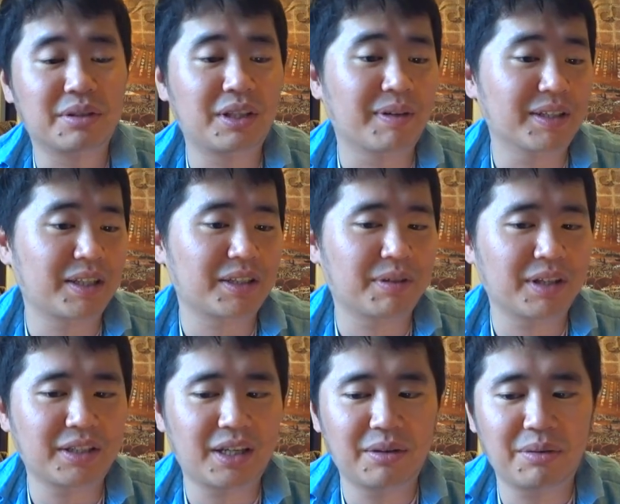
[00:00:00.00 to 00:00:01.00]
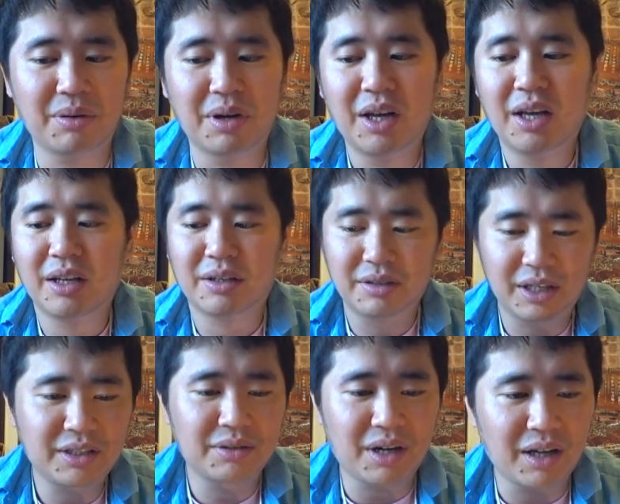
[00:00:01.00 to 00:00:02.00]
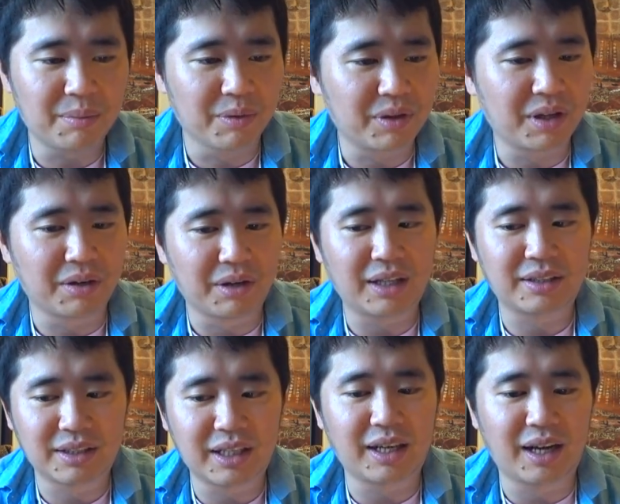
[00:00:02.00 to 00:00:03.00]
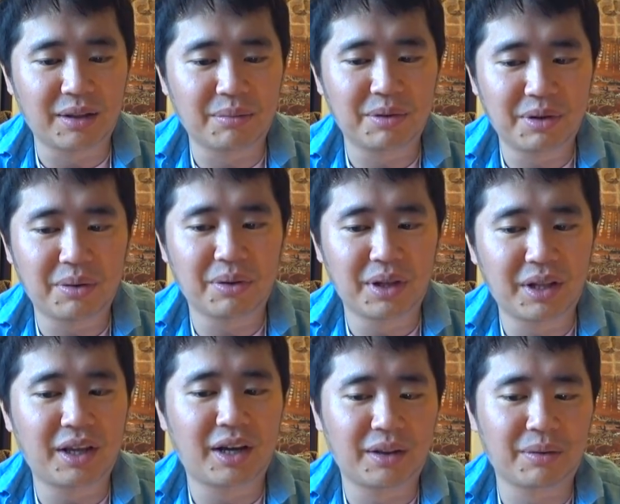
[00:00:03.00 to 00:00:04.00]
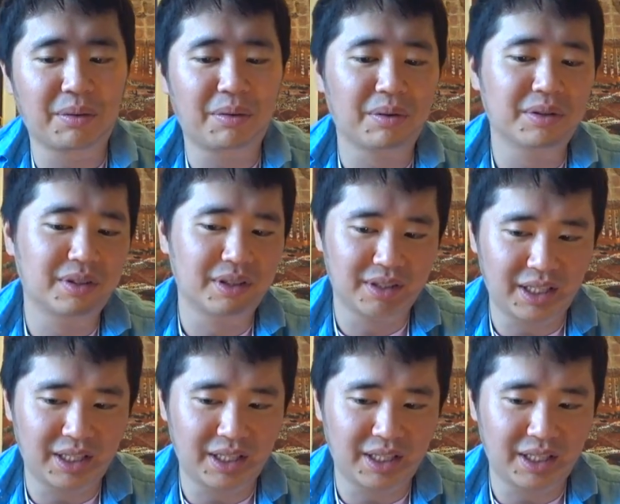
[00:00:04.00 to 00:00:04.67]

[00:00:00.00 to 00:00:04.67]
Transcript: 売ってましたし、私はあの、クレジットカード持ってるやつで、あの、無料でね、あの、こう、